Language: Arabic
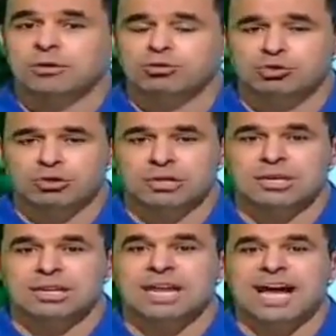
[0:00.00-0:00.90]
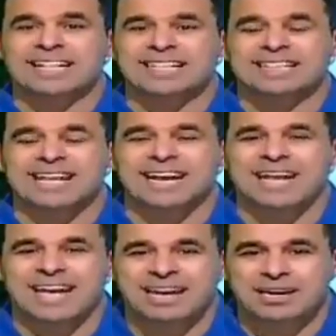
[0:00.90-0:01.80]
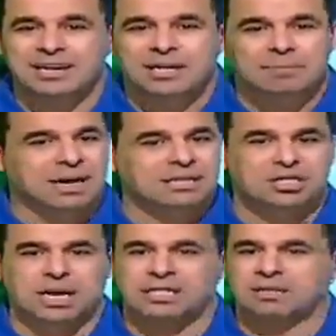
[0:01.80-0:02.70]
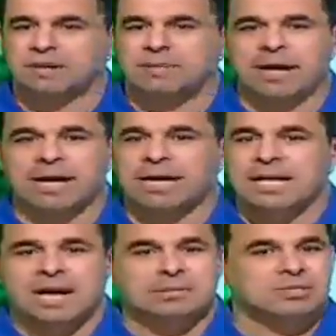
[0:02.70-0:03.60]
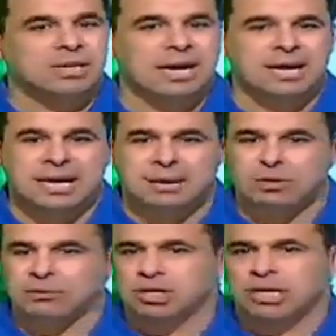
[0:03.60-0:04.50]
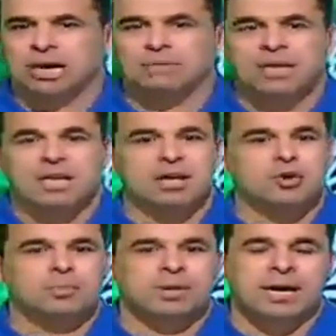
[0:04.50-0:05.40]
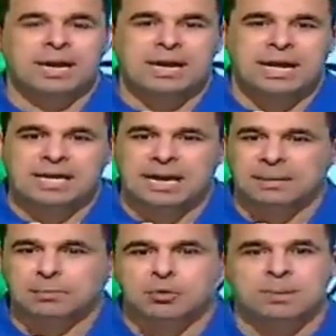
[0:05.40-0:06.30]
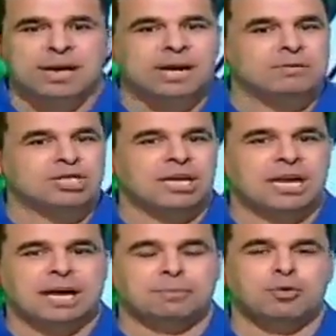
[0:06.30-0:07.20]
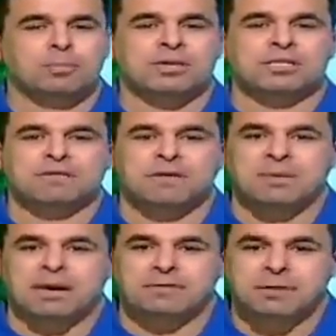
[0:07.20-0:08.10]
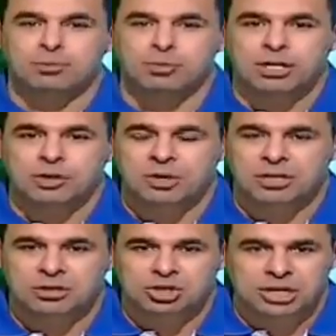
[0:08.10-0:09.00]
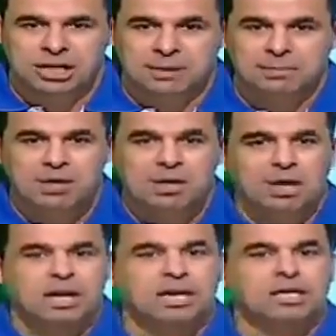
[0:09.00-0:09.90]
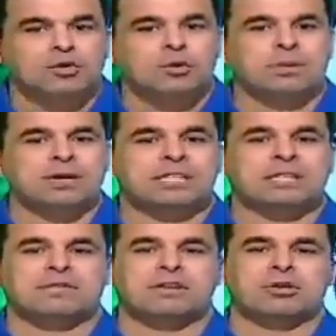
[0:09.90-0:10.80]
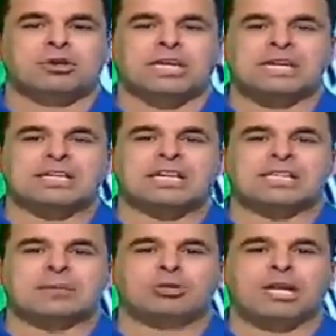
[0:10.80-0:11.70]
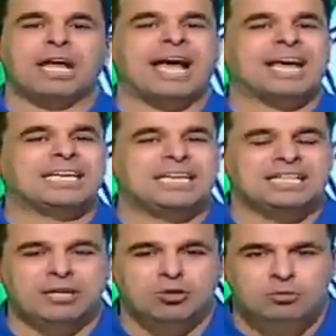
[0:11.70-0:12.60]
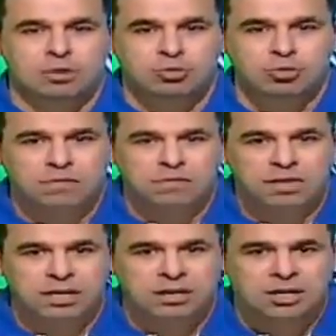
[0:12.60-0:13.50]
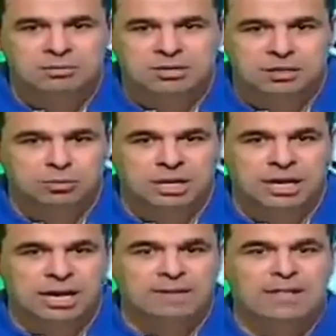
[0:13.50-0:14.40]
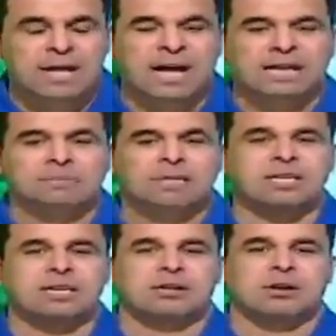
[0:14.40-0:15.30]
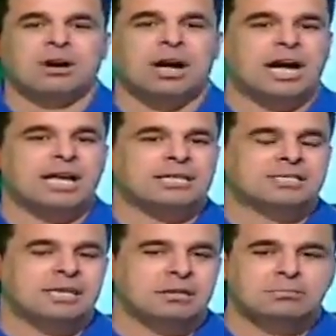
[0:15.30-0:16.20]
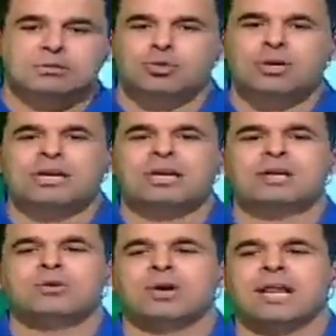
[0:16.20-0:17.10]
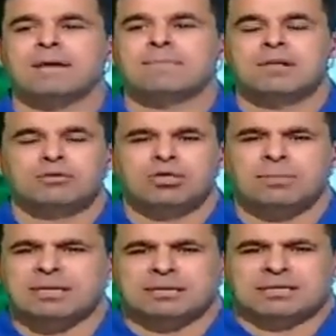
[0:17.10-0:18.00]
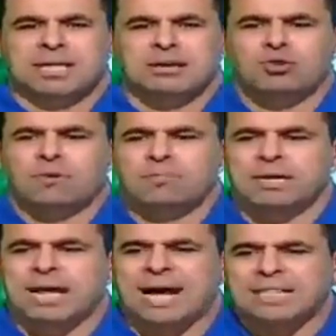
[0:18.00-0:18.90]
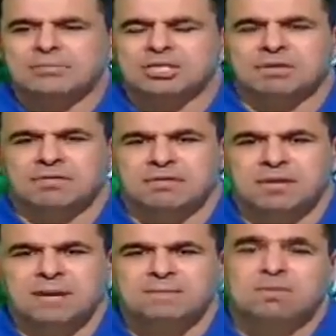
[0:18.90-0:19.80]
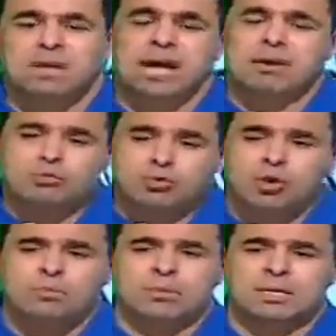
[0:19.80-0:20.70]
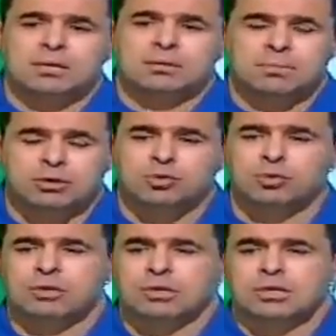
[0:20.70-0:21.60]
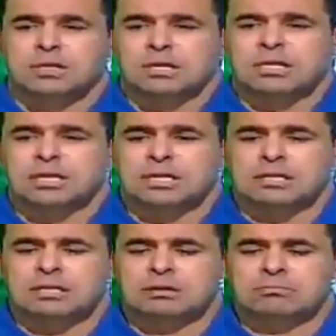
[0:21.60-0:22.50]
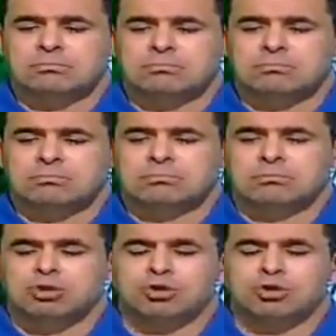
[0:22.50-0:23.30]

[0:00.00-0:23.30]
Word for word: خصوصا ان حتى الان محدش حد فاهم حاجه محمد صلاح هيلعب ولا مش هيلعب آه كوبر قال هيلعب كوبر قال مش هيلعب كوبر اتفق مع ليفربول انه ما يقدرش يلعب آه كوبر اتفق انه يقعد على دكه البدلاء اكيد هيكون موجود في قائمه البدلاء هيبتدي اللقاء هينزل كله كلام وطبعا ده نوع من عدم الشفافيه او نوع من برضه آه، آه، ما